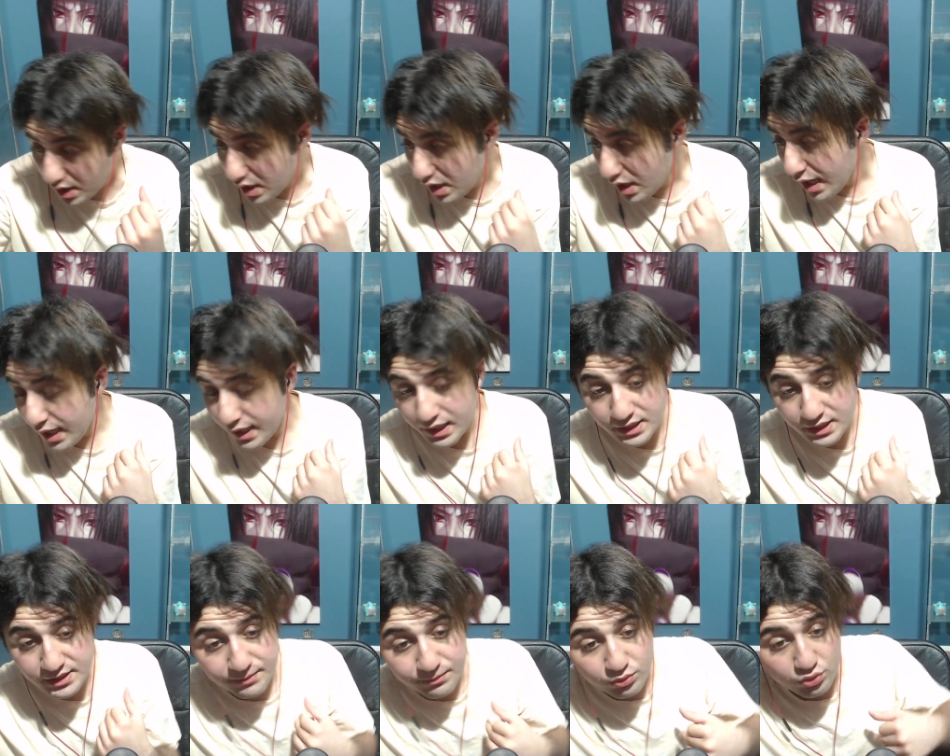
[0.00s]
Her
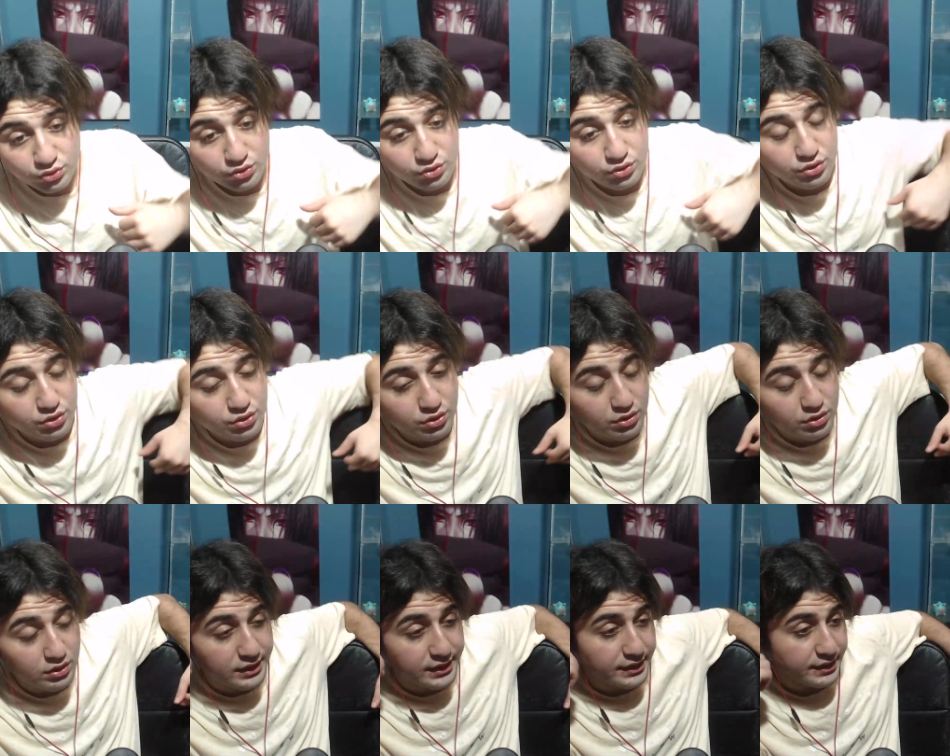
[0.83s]
neyse
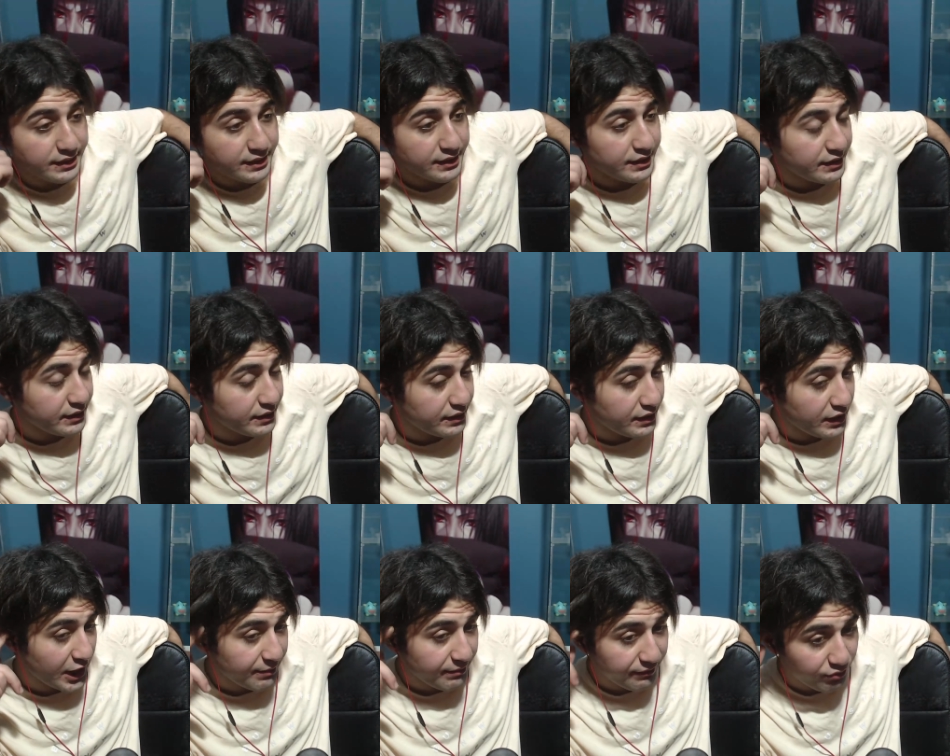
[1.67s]
bugünkü e,
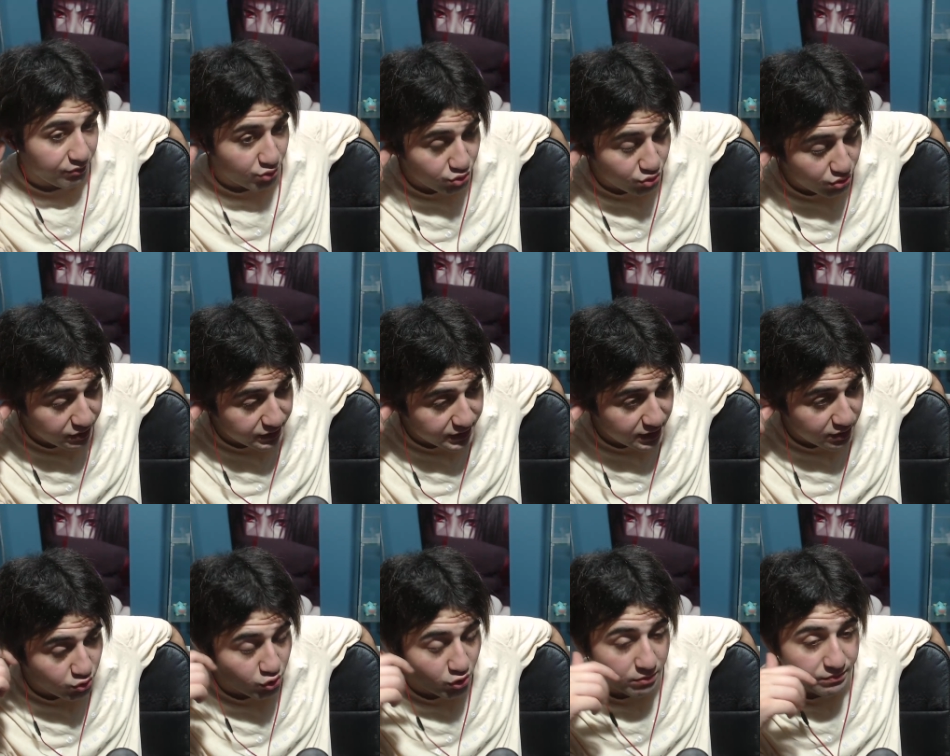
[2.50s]
anime videosunu kısa
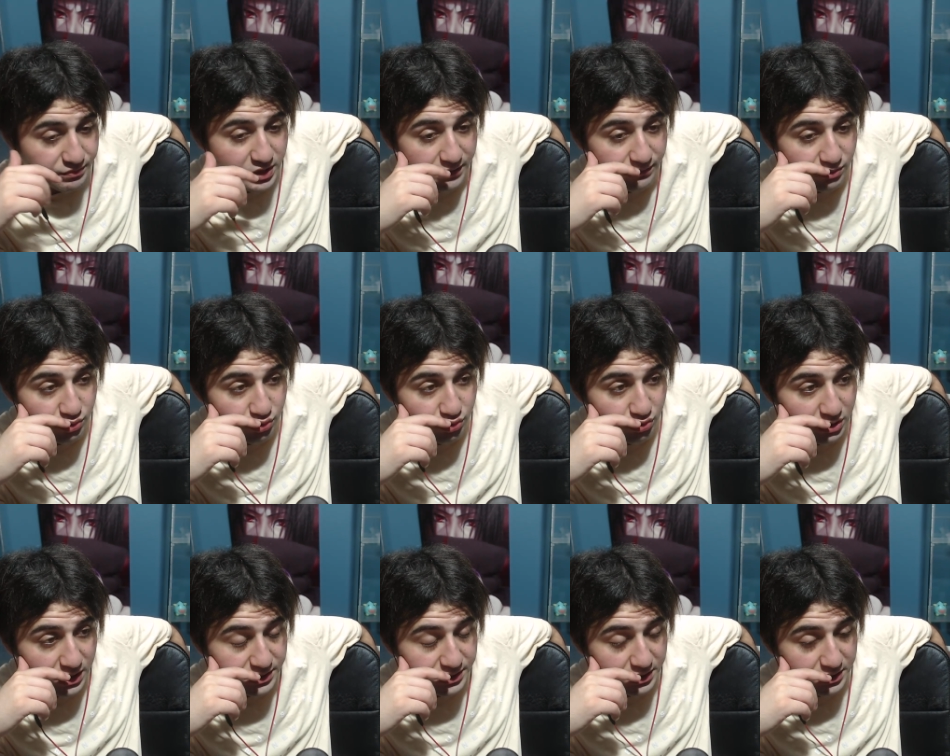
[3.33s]
tutuyorum sayfa. Çünkü
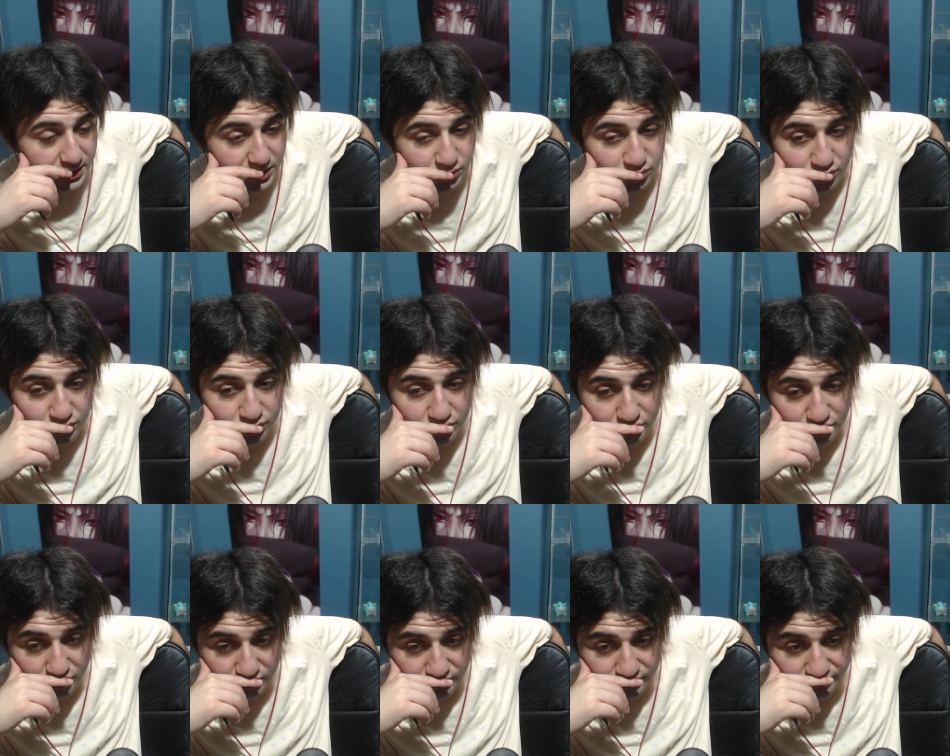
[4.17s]
gerçekten çok
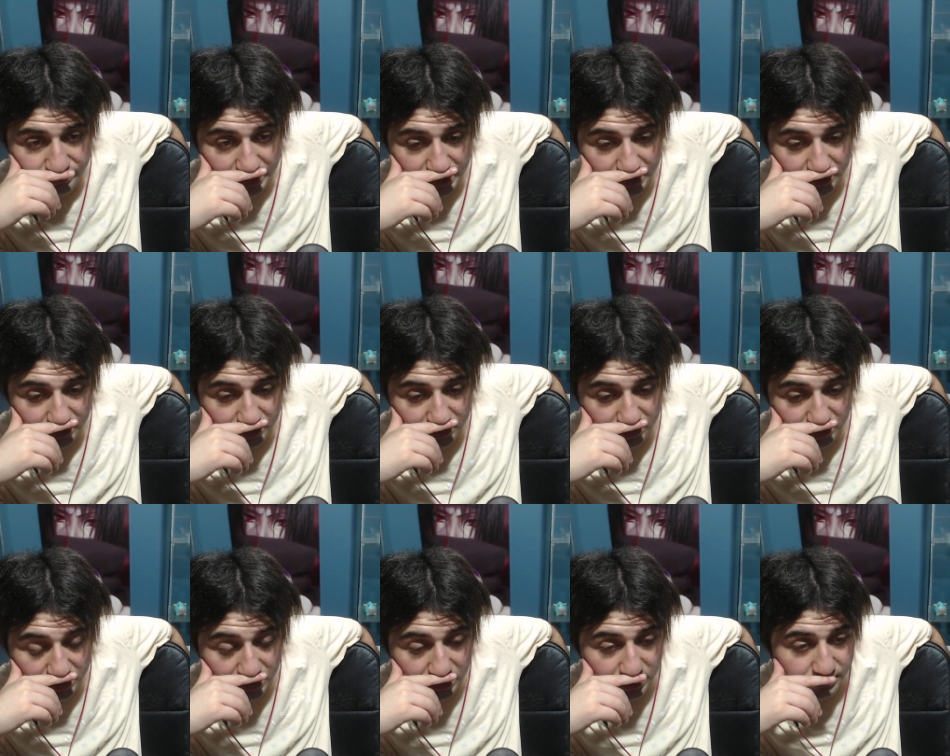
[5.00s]
yorgunum ve
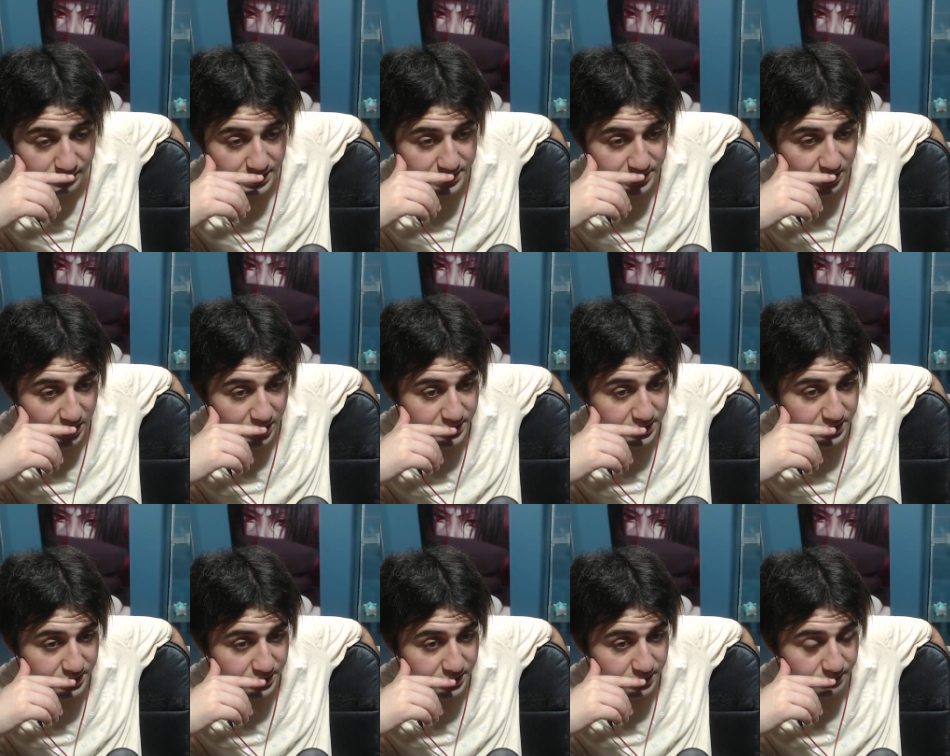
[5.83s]
inanılmaz
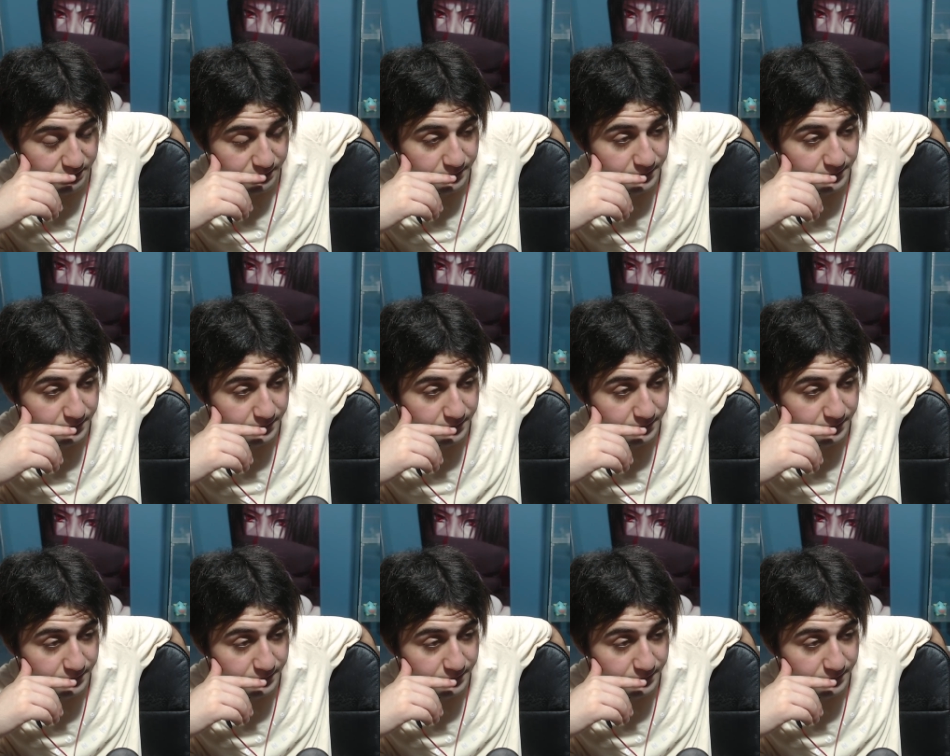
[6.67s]
halsizim.